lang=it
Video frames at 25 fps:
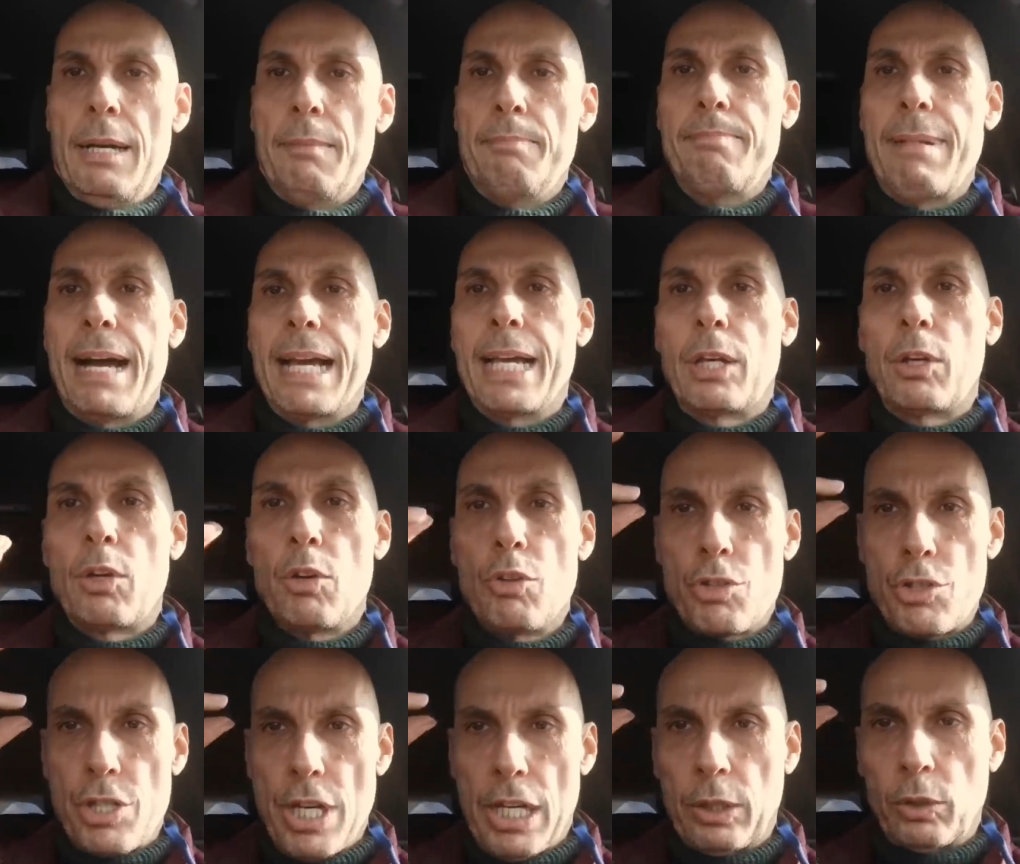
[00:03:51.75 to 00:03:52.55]
ma il
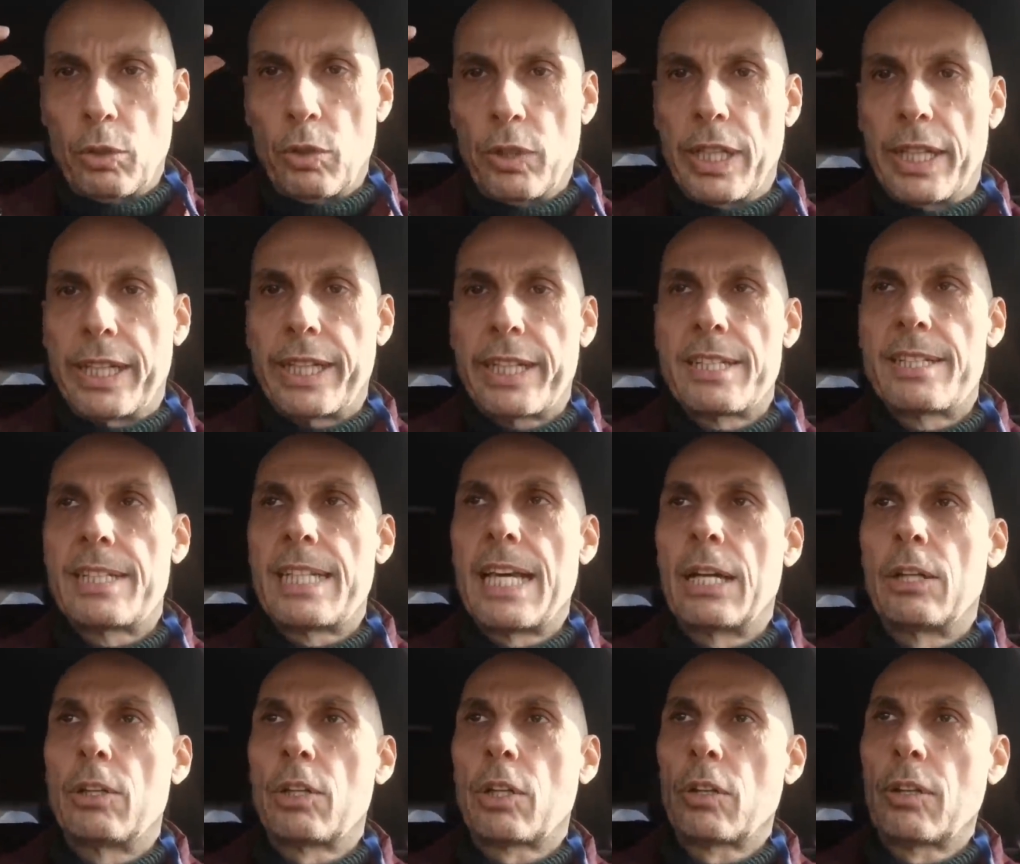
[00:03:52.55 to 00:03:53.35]
concetto di
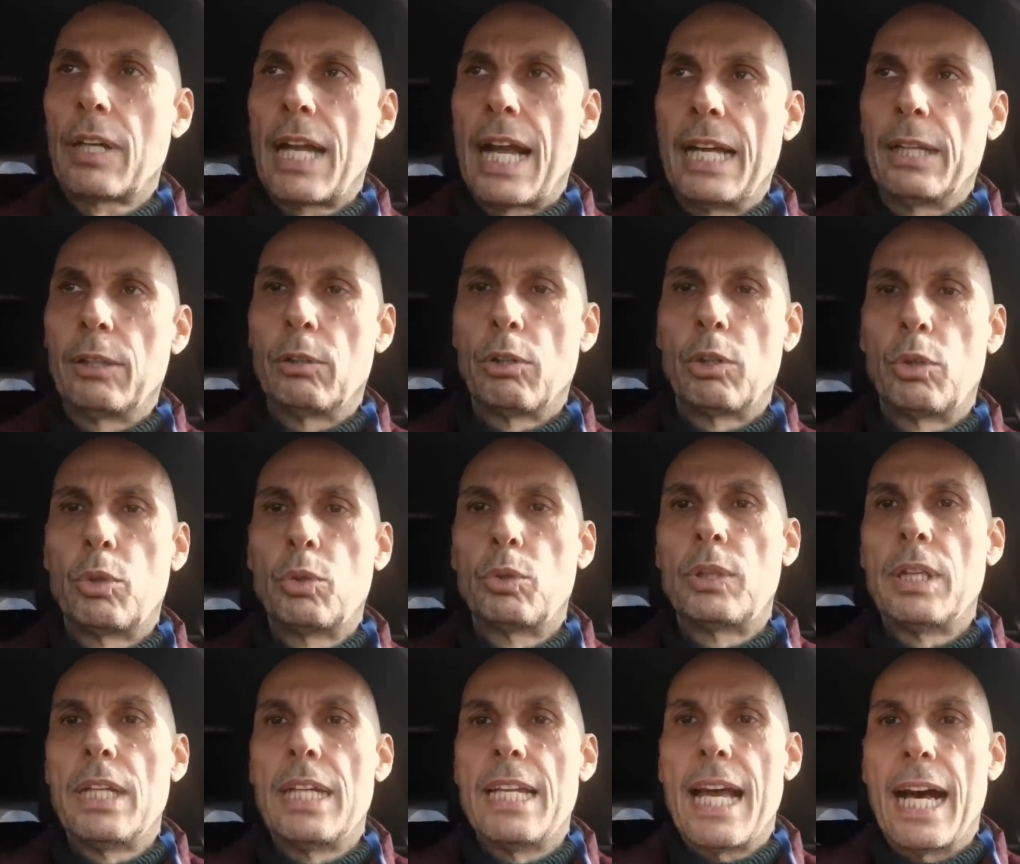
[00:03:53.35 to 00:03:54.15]
Cristiano Ronaldo e
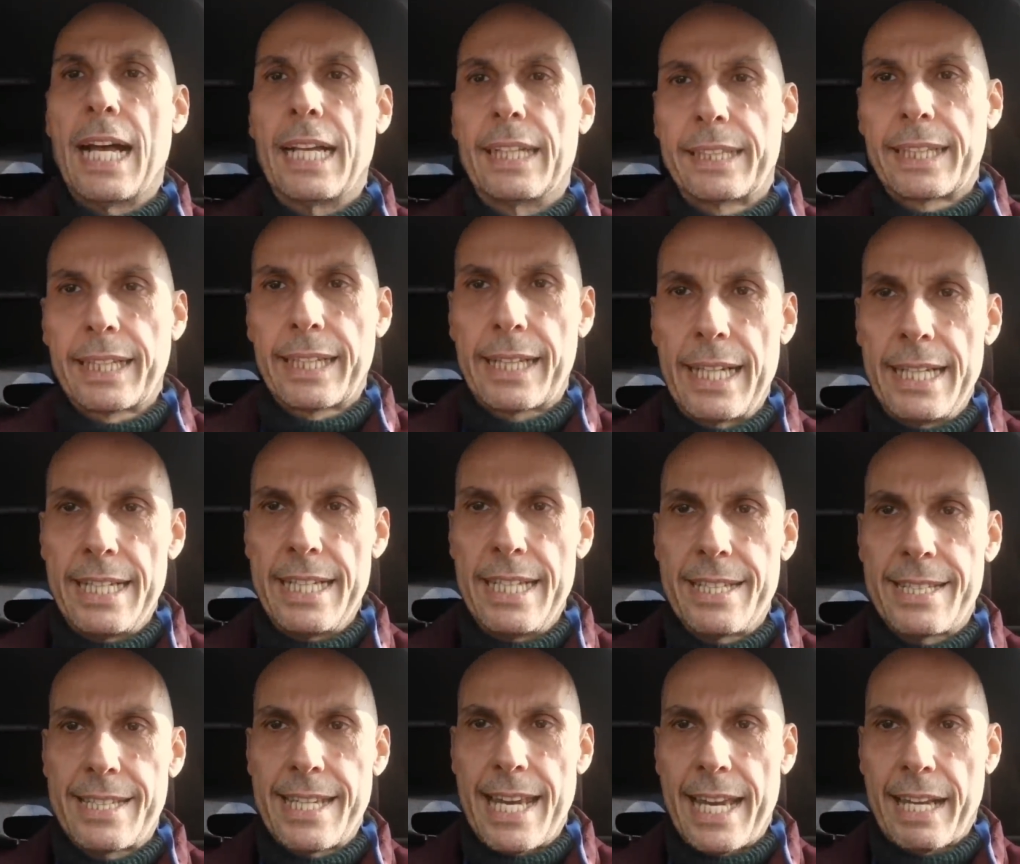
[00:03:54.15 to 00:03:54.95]
tutti gli altri che
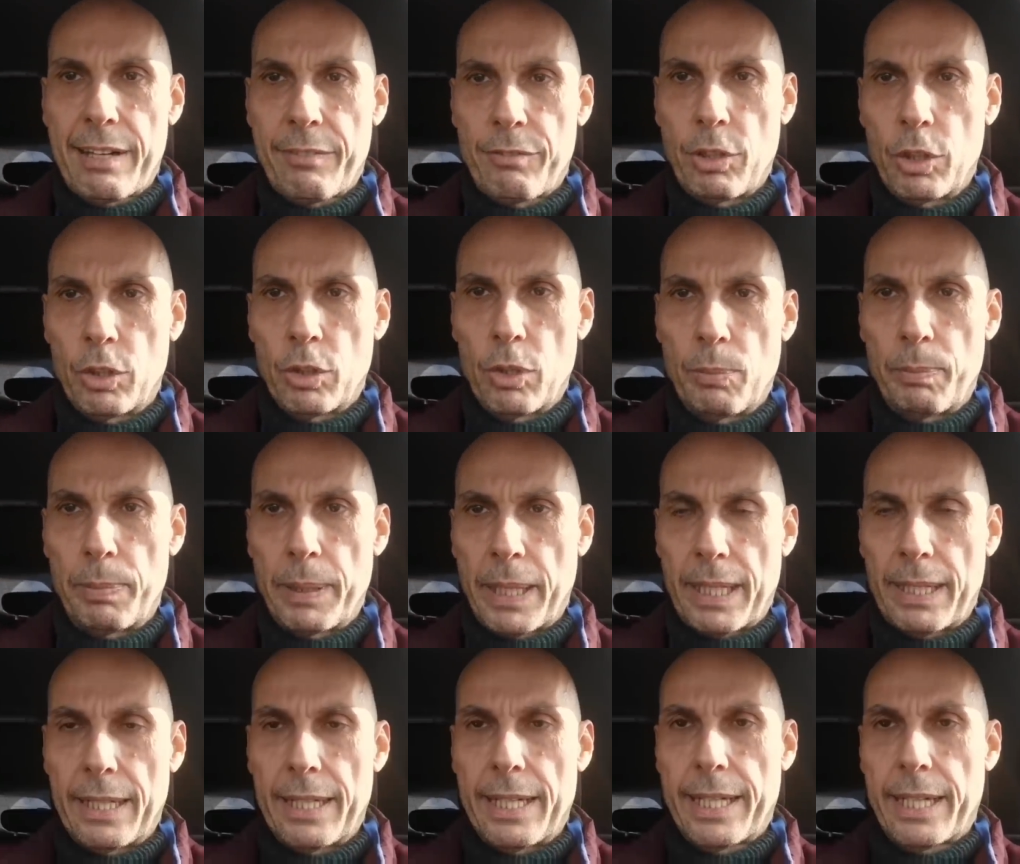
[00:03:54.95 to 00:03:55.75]
gli servono
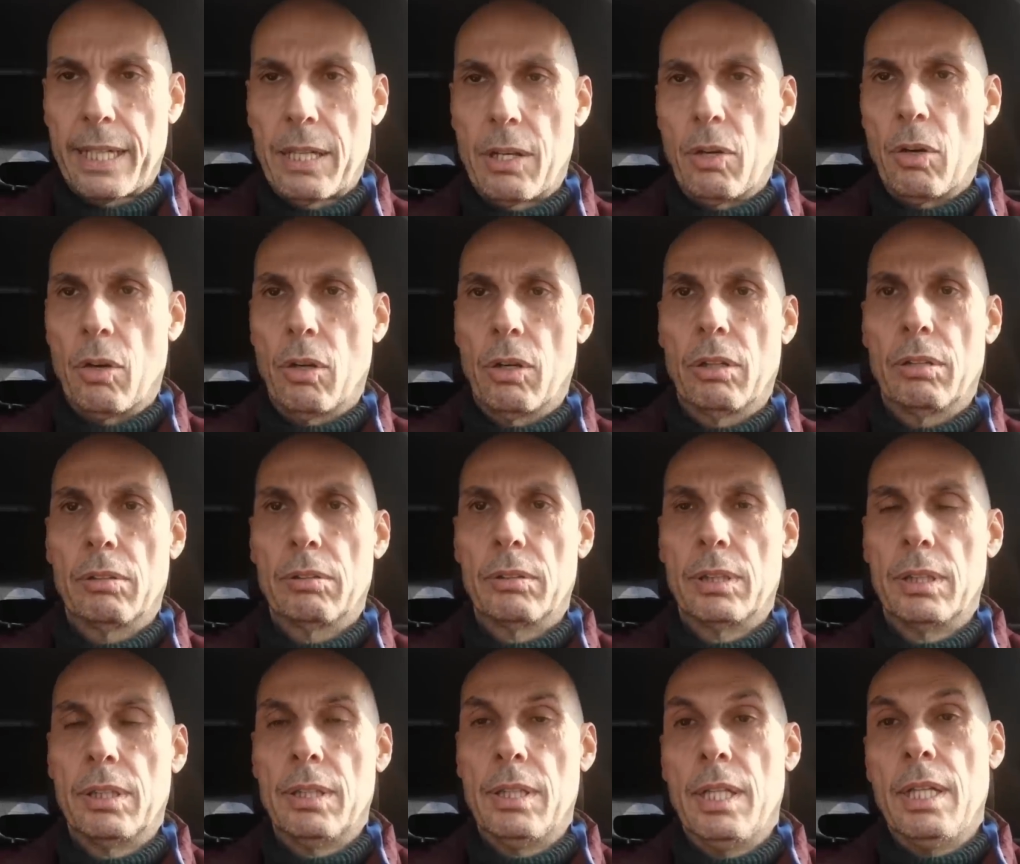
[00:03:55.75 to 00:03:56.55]
per andare in gol.
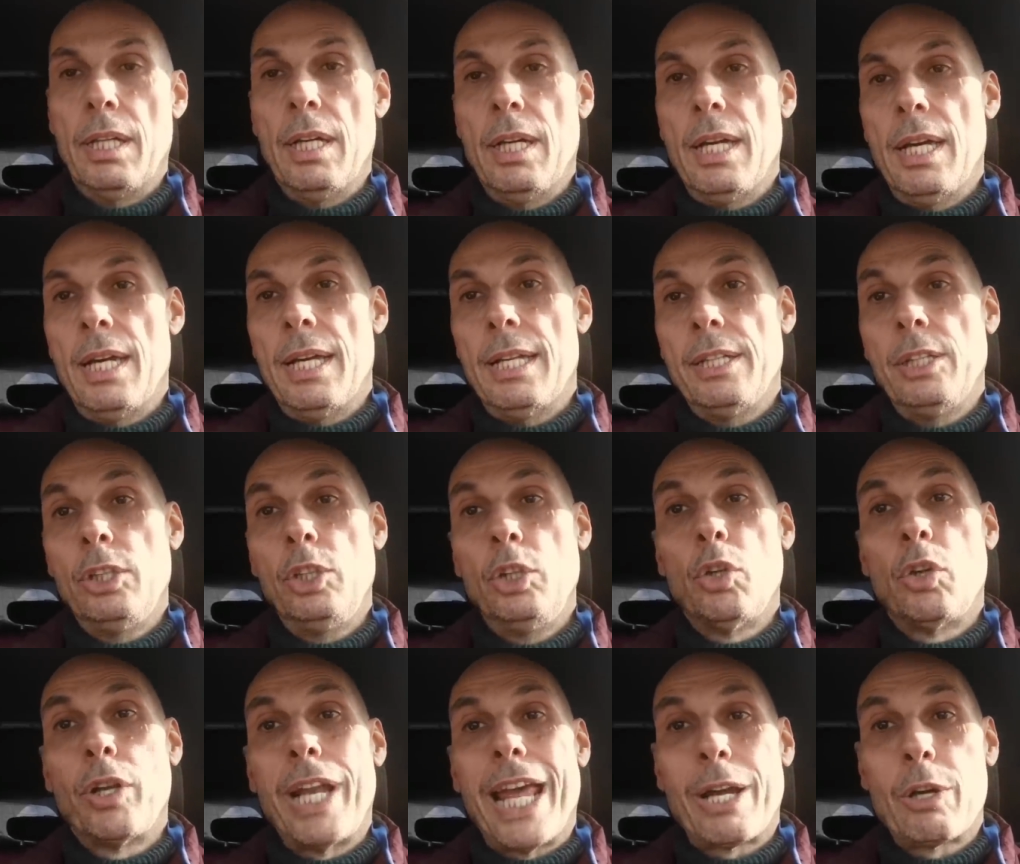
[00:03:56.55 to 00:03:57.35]

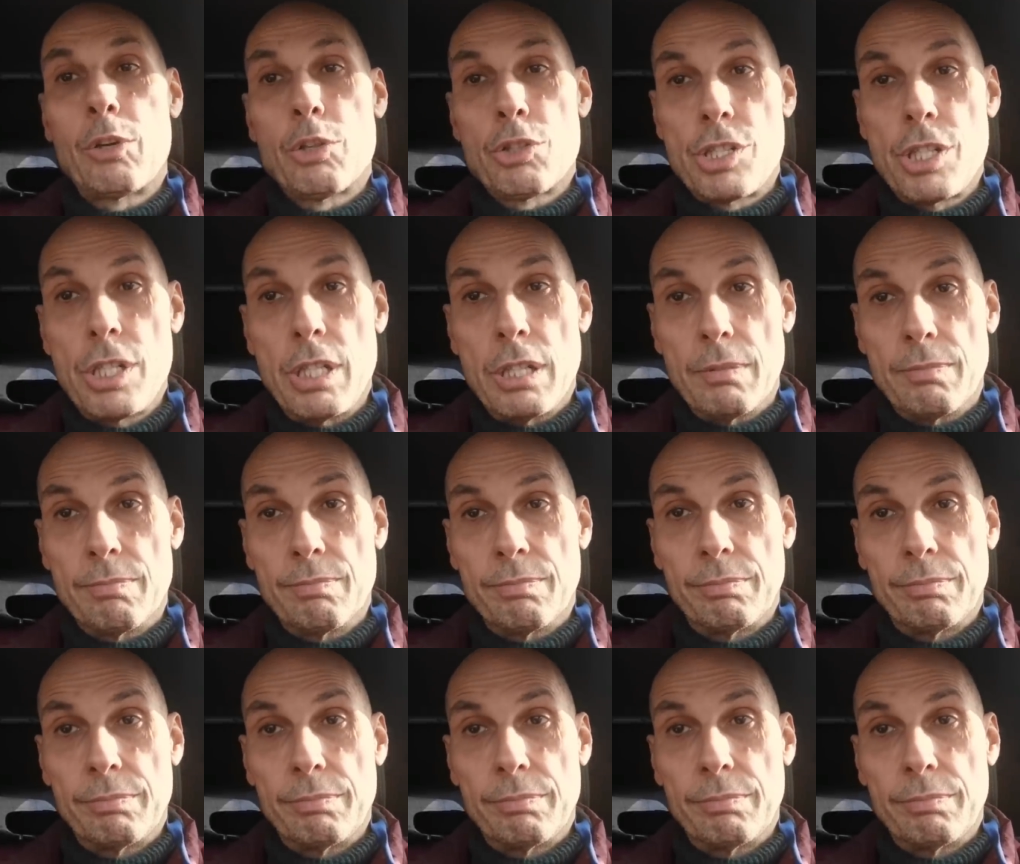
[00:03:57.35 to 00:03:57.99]
Non è così.